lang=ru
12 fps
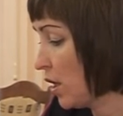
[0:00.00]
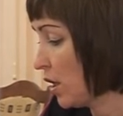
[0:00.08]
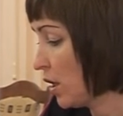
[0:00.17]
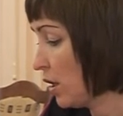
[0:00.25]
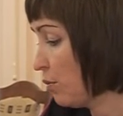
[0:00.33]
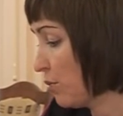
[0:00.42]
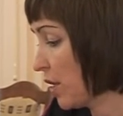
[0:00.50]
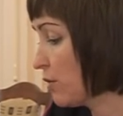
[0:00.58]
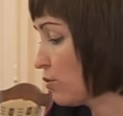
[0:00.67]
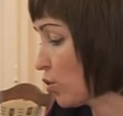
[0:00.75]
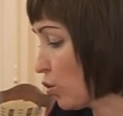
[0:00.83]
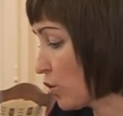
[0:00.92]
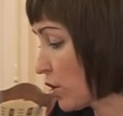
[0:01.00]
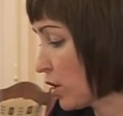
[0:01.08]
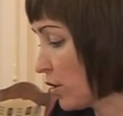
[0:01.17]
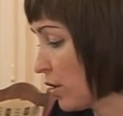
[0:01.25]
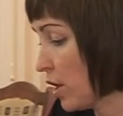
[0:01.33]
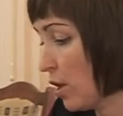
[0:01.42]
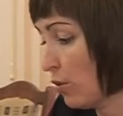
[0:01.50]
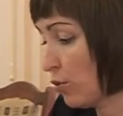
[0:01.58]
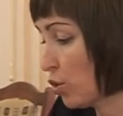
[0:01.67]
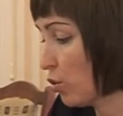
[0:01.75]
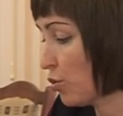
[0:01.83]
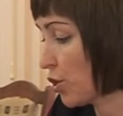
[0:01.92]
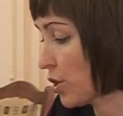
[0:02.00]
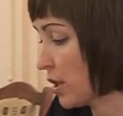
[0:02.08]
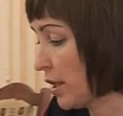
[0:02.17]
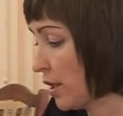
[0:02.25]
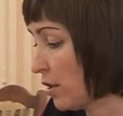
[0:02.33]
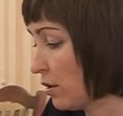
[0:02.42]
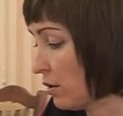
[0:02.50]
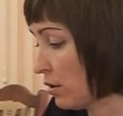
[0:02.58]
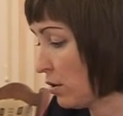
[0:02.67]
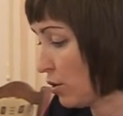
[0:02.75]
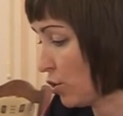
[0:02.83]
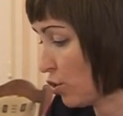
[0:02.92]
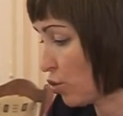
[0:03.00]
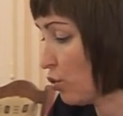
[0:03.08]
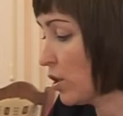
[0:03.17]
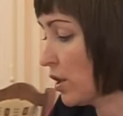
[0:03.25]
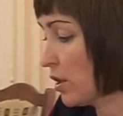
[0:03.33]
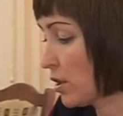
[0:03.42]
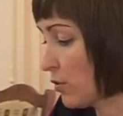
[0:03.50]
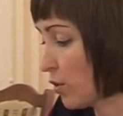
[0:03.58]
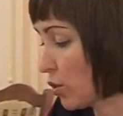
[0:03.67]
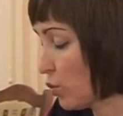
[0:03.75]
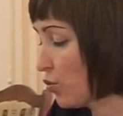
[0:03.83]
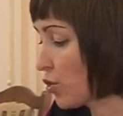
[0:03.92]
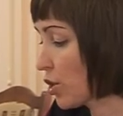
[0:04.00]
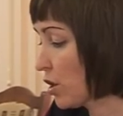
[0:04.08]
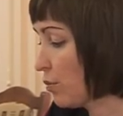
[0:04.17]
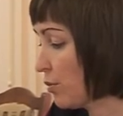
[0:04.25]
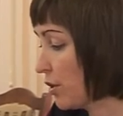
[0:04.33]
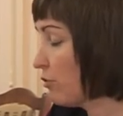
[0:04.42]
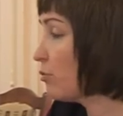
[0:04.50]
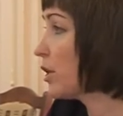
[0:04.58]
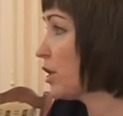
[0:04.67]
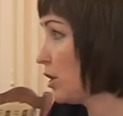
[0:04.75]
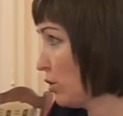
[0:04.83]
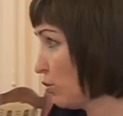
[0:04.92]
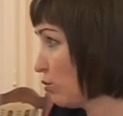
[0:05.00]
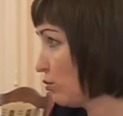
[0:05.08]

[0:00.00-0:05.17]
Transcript: и пять взрослых, в том числе э, тяжелые, развернувшие пневмонию.